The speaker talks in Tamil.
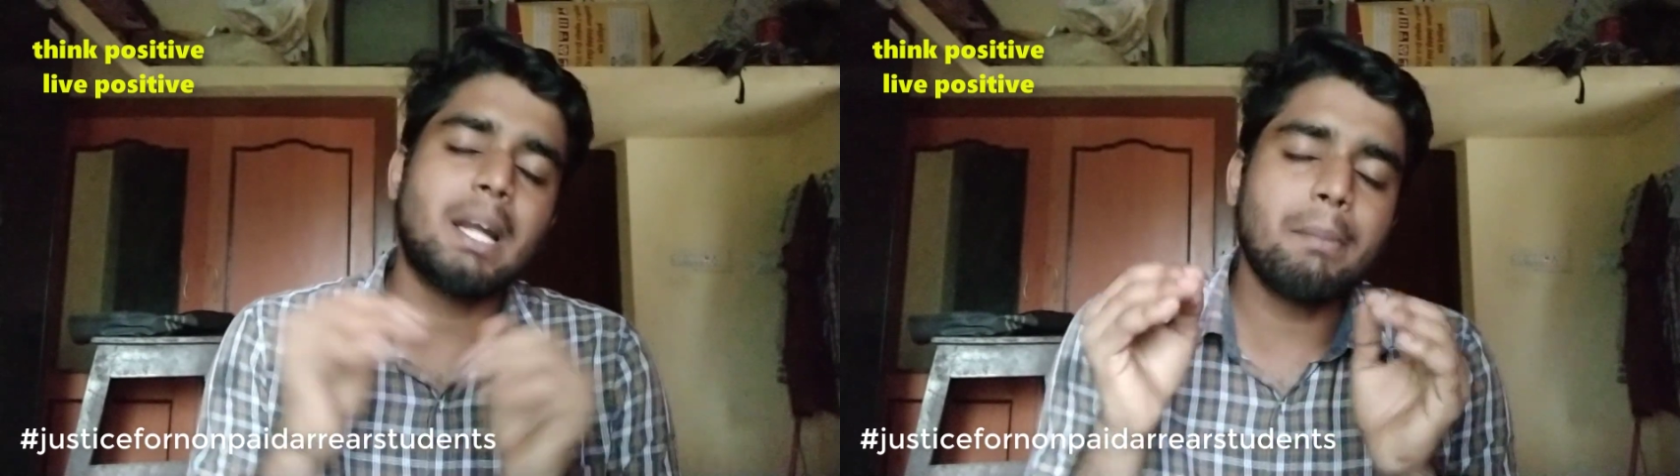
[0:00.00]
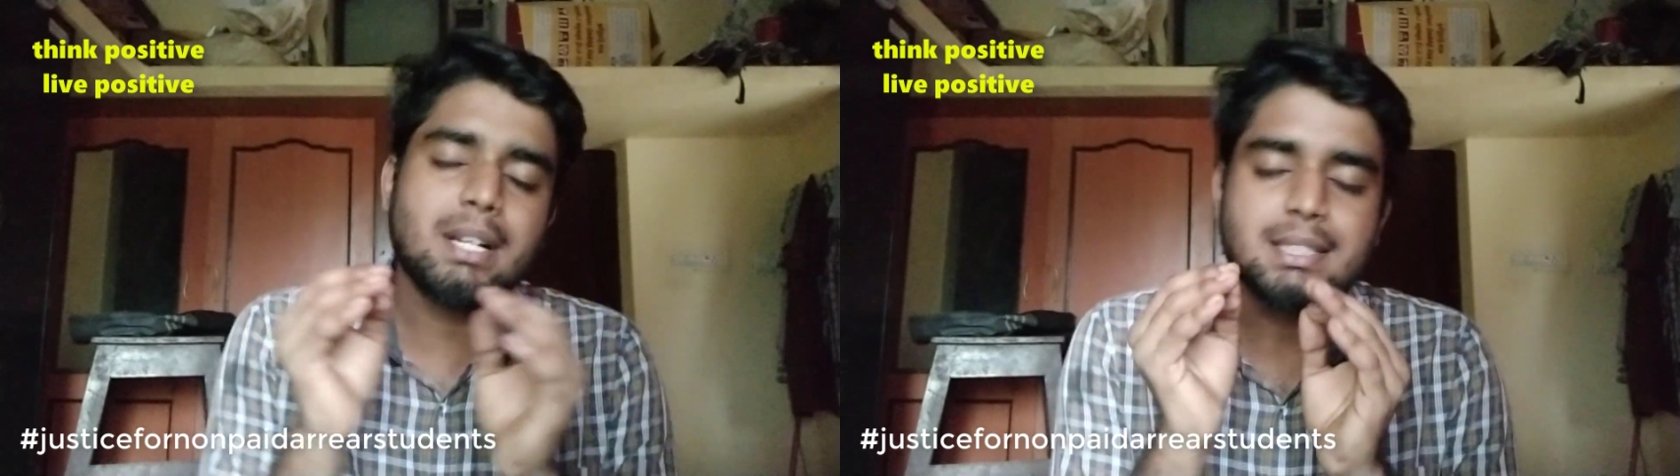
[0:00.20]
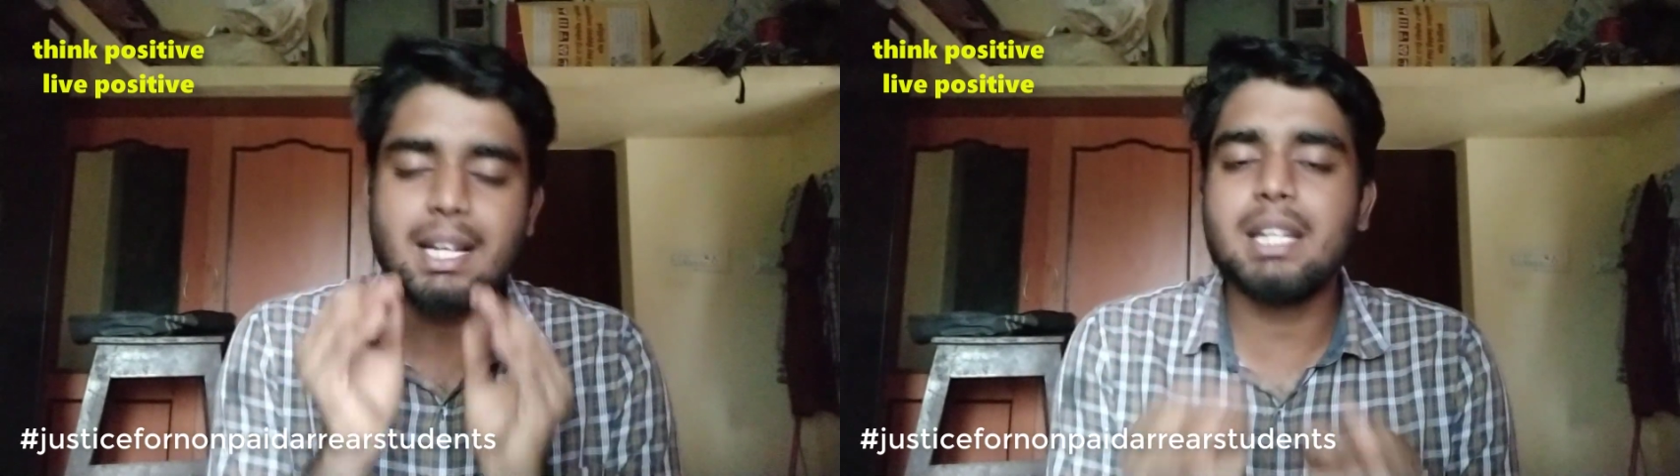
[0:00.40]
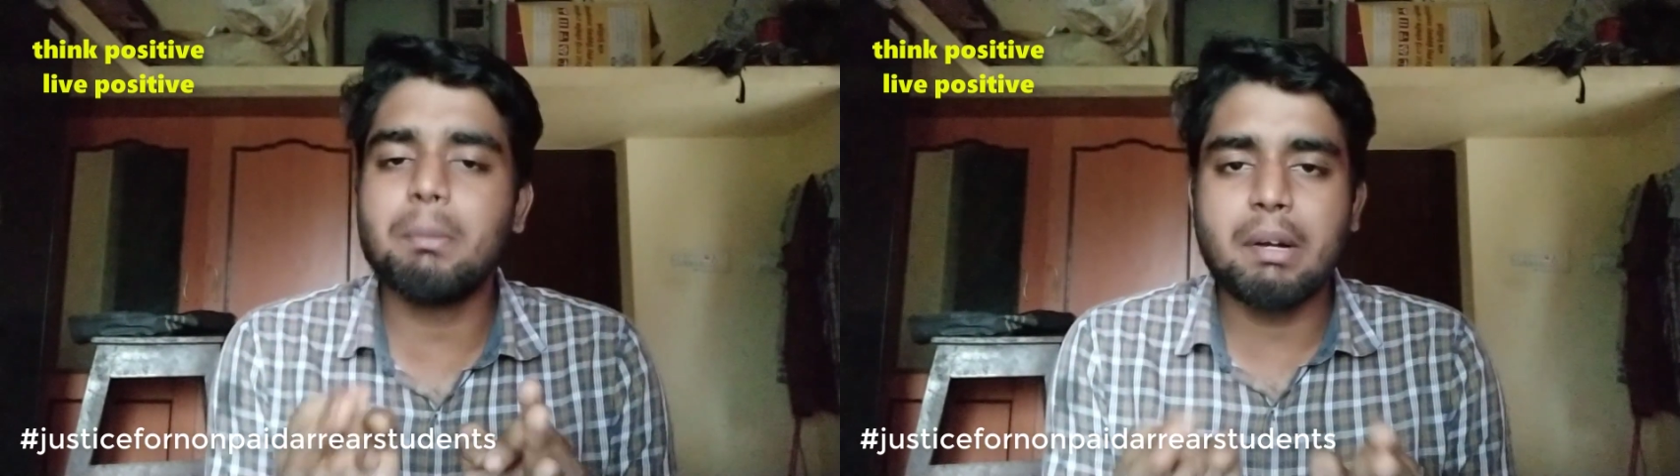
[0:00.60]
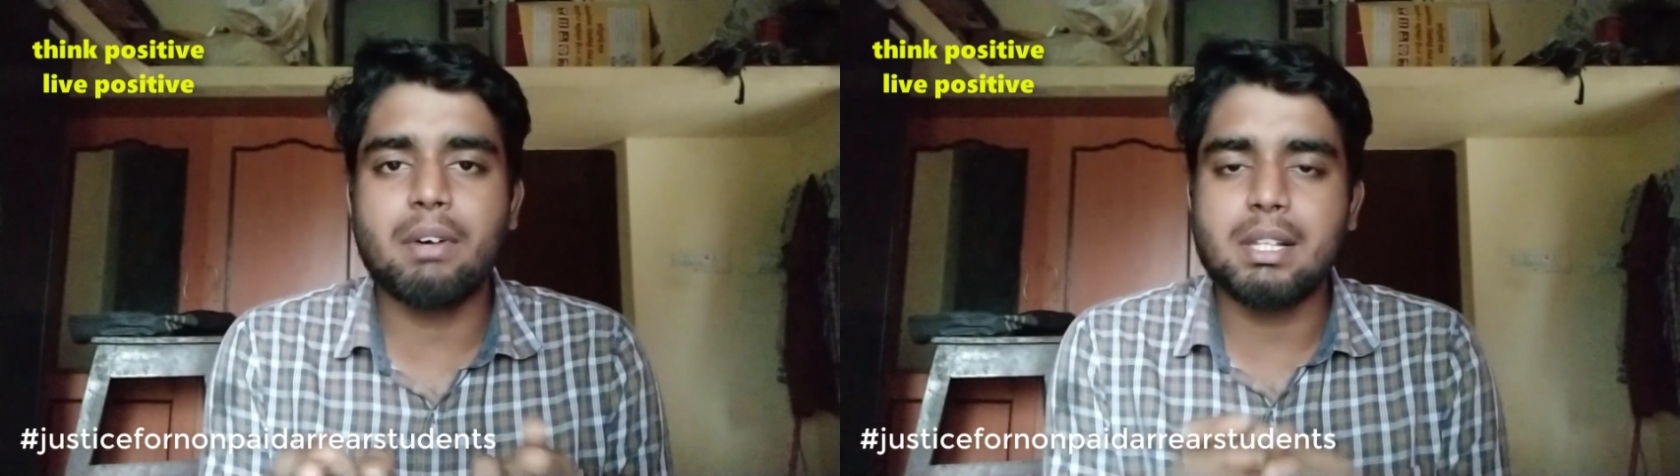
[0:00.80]
நமக்கு
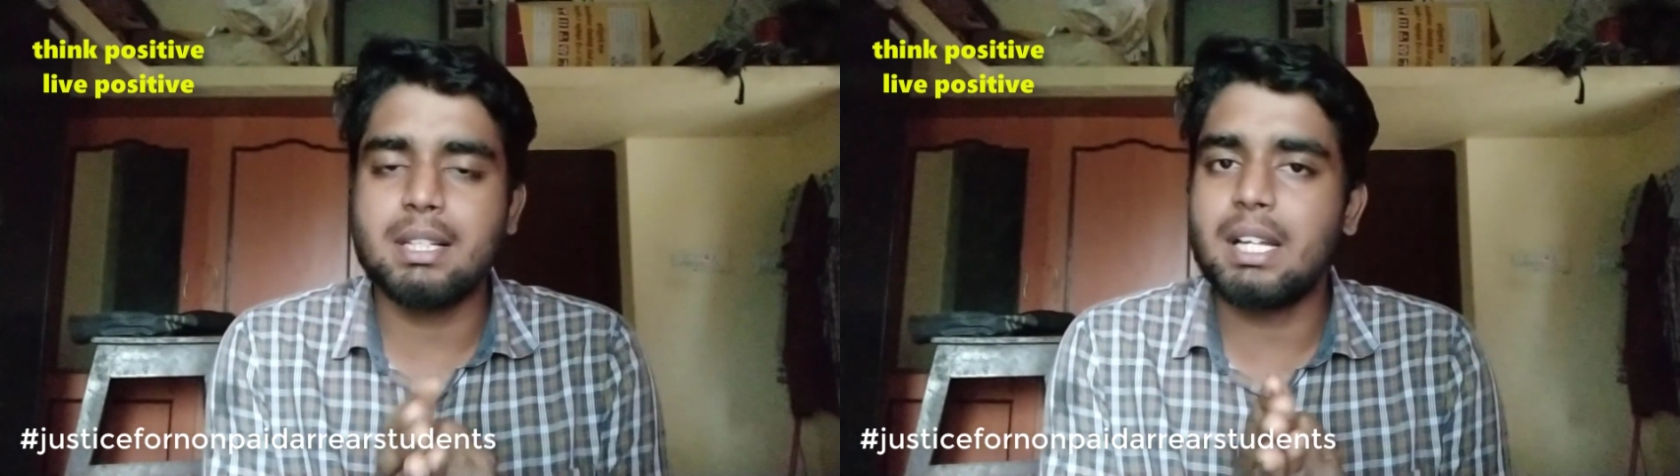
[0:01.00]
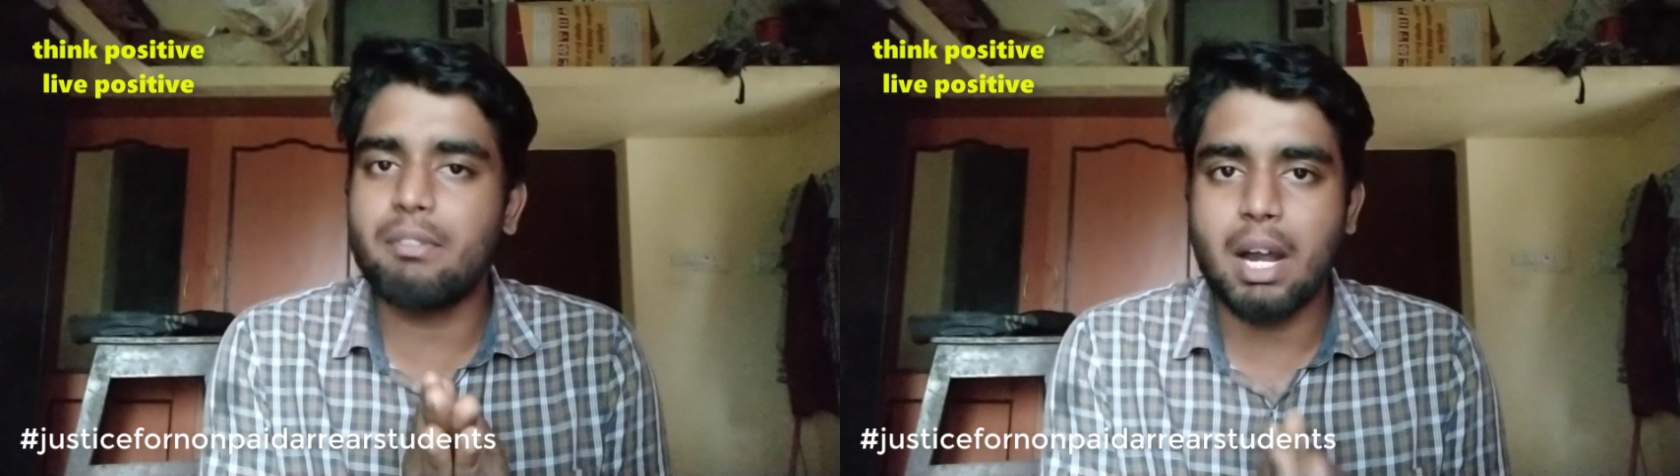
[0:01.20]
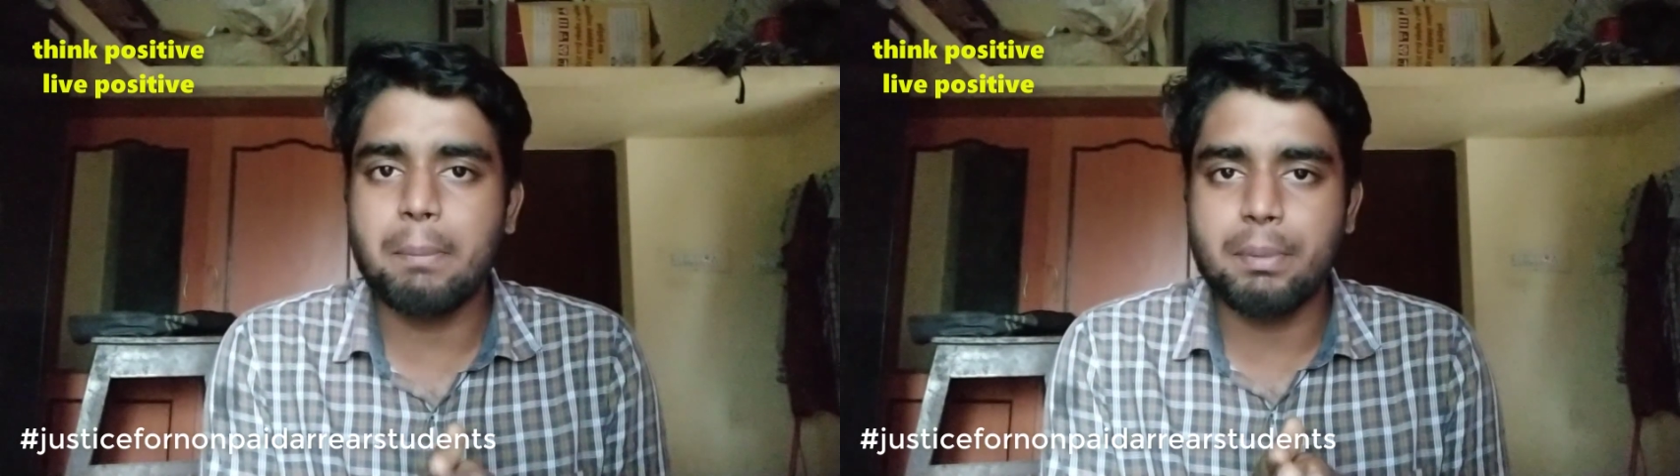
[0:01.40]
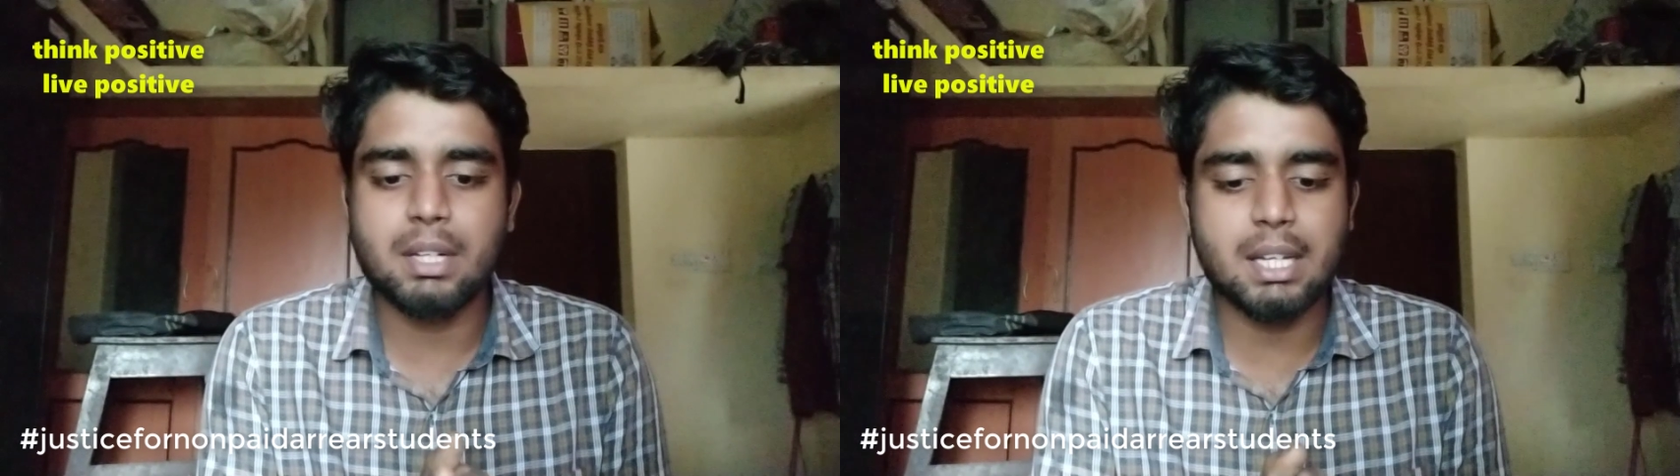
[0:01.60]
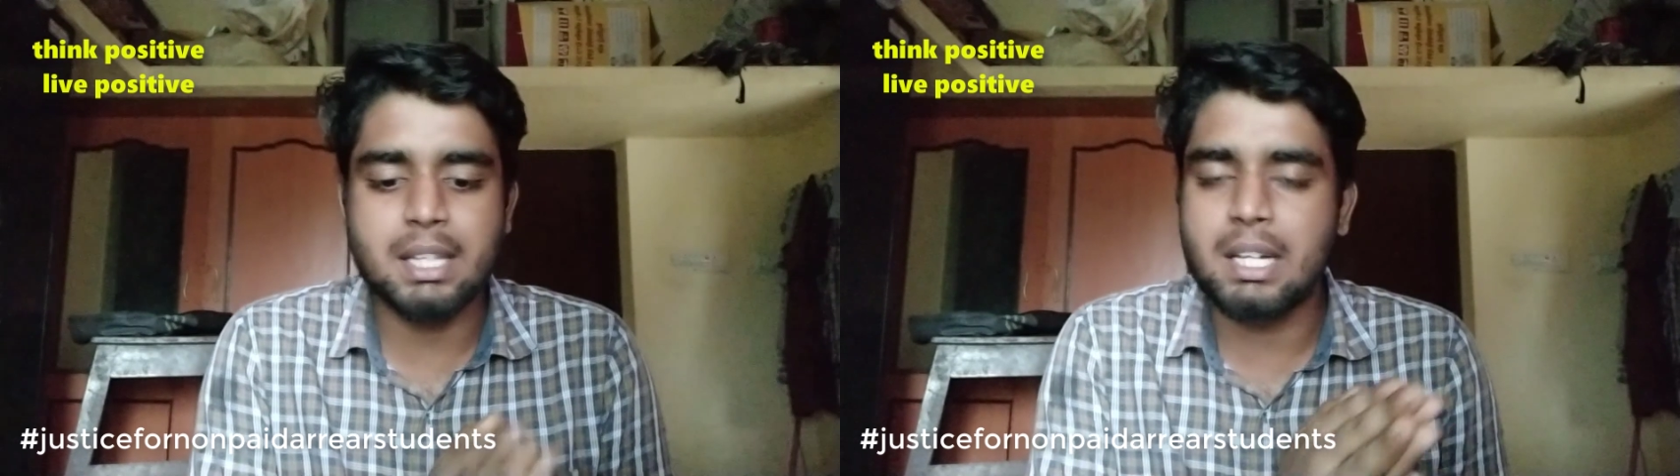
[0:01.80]
சாதகமா வரதுக்கு தான் வாய்ப்பு இருக்கு